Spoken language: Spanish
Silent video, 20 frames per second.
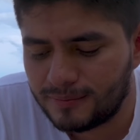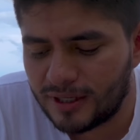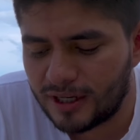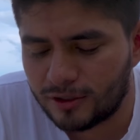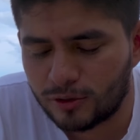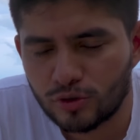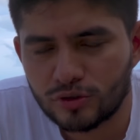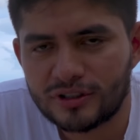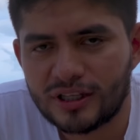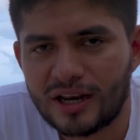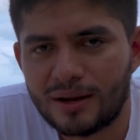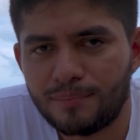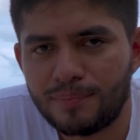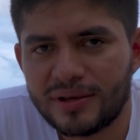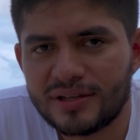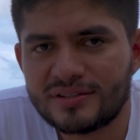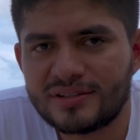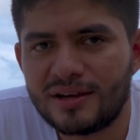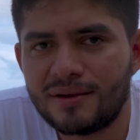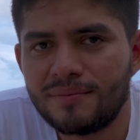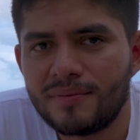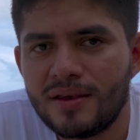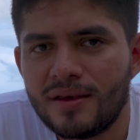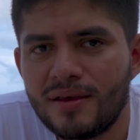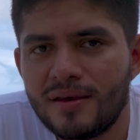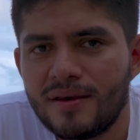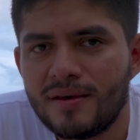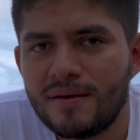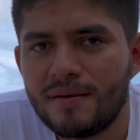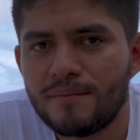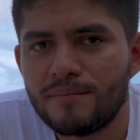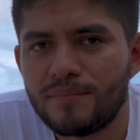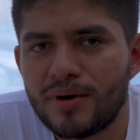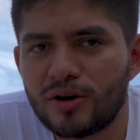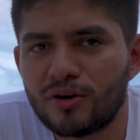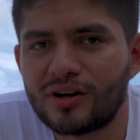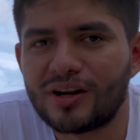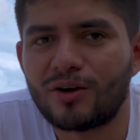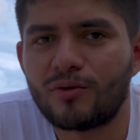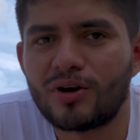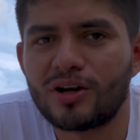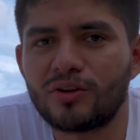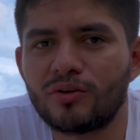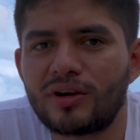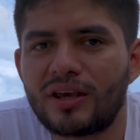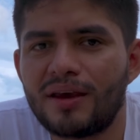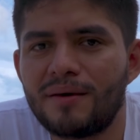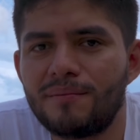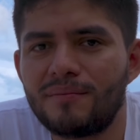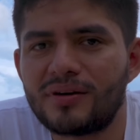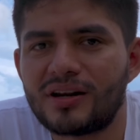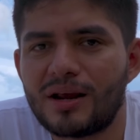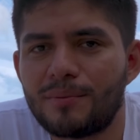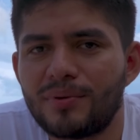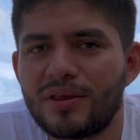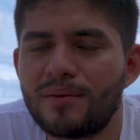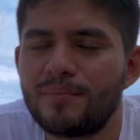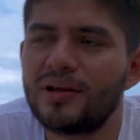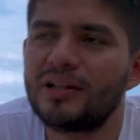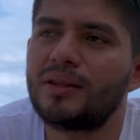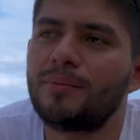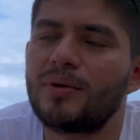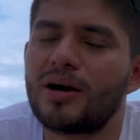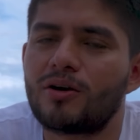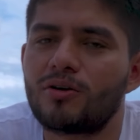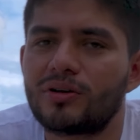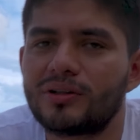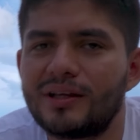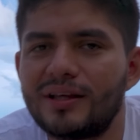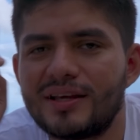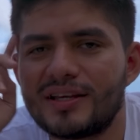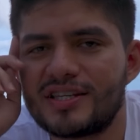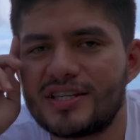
les gusta la pesca, pero recuerdo que rápidamente me acordé de